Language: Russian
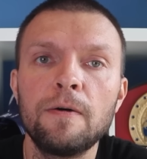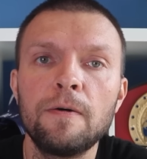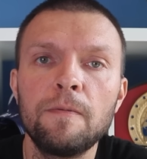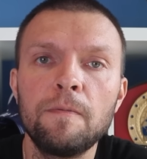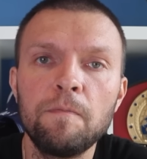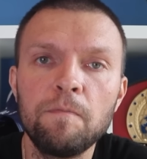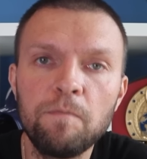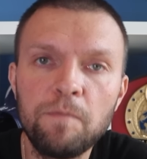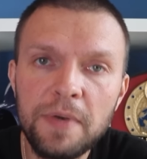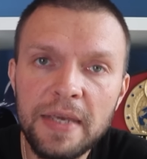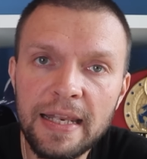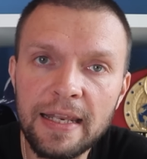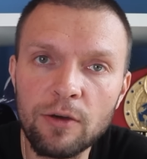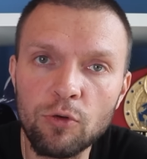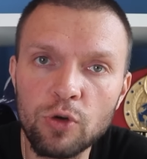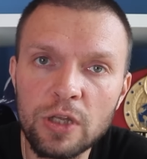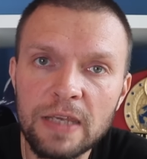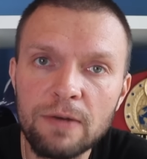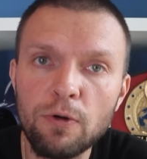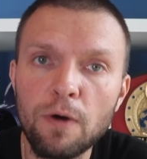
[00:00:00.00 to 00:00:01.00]
Билли,
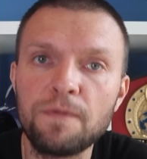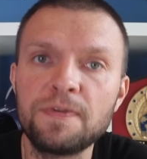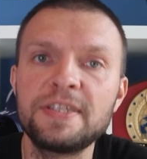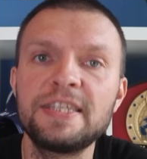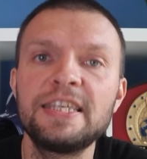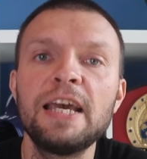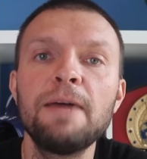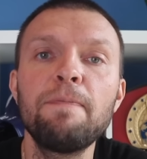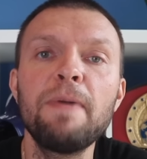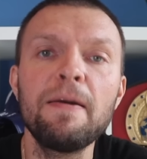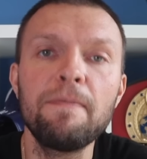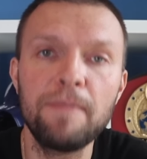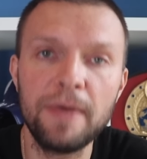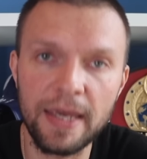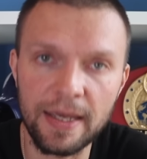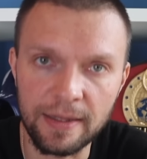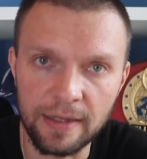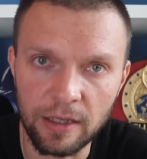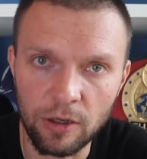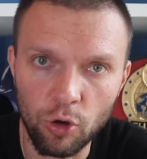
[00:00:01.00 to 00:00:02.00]
у него все
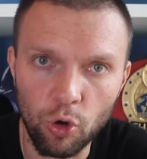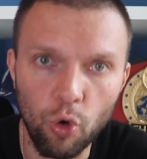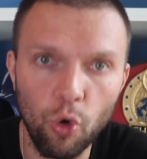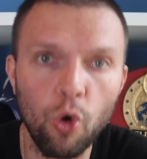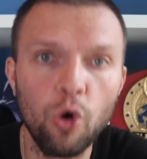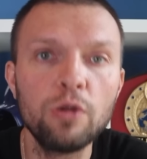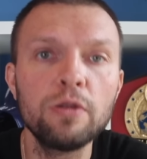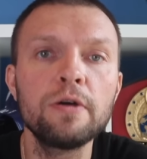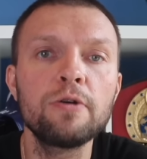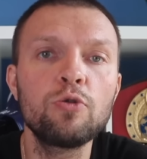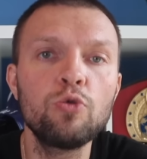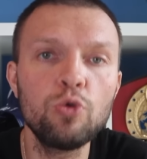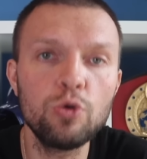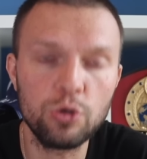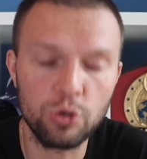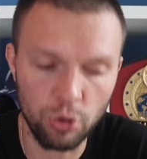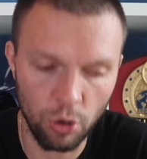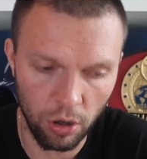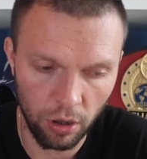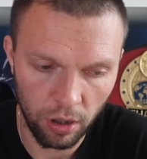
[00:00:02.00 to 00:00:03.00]
победы, он
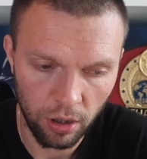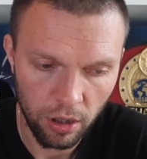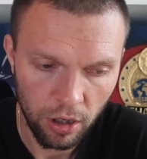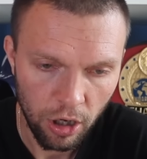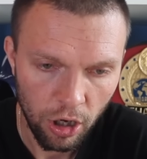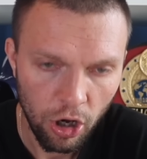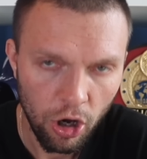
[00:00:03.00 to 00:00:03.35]
нокаутер,